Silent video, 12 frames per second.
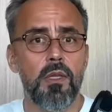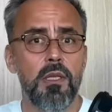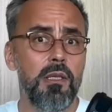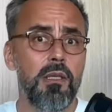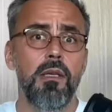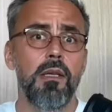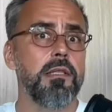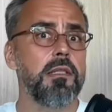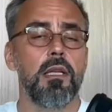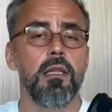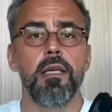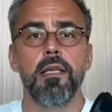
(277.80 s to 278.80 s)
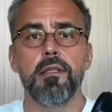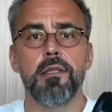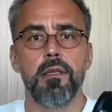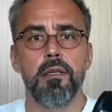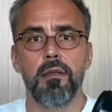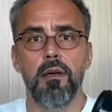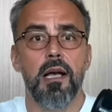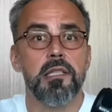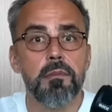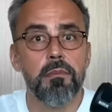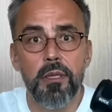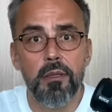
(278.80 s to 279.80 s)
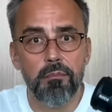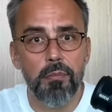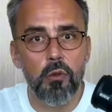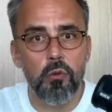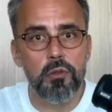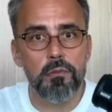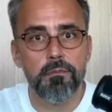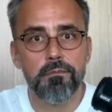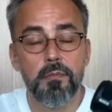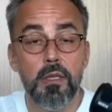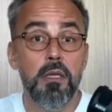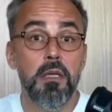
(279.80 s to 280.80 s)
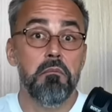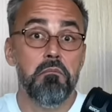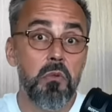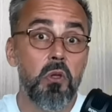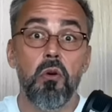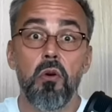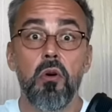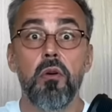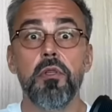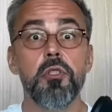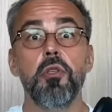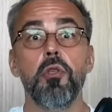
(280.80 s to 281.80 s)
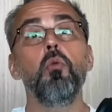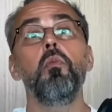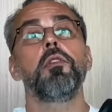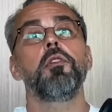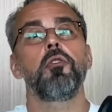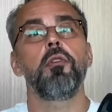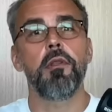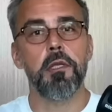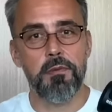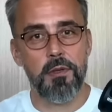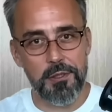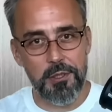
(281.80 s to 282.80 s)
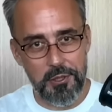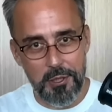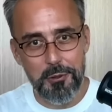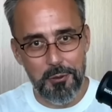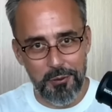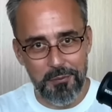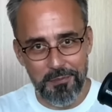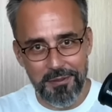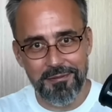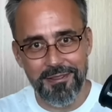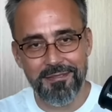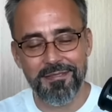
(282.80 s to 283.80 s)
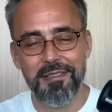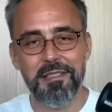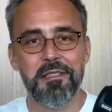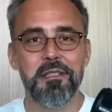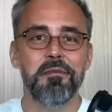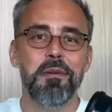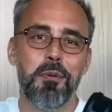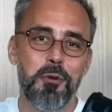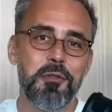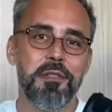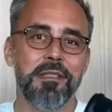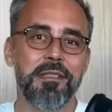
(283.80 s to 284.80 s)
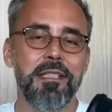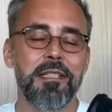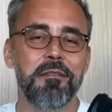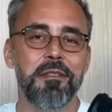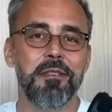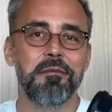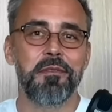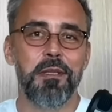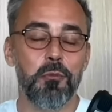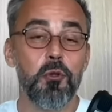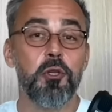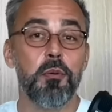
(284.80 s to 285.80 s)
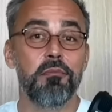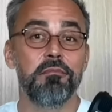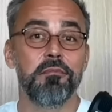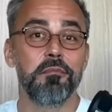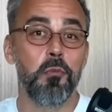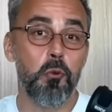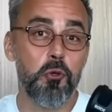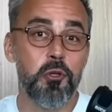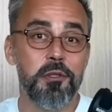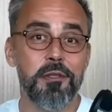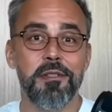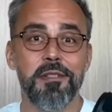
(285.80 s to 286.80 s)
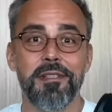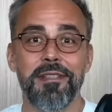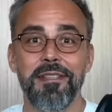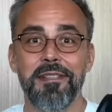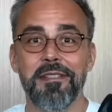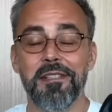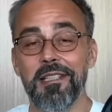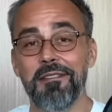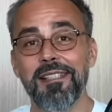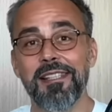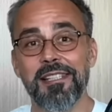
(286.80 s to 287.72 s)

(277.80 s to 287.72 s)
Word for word: или страдаете астмой, положим. Но вы же не думаете, что это связано с контролем, правда? Вы просто от этого немножко мучаетесь и, соответственно,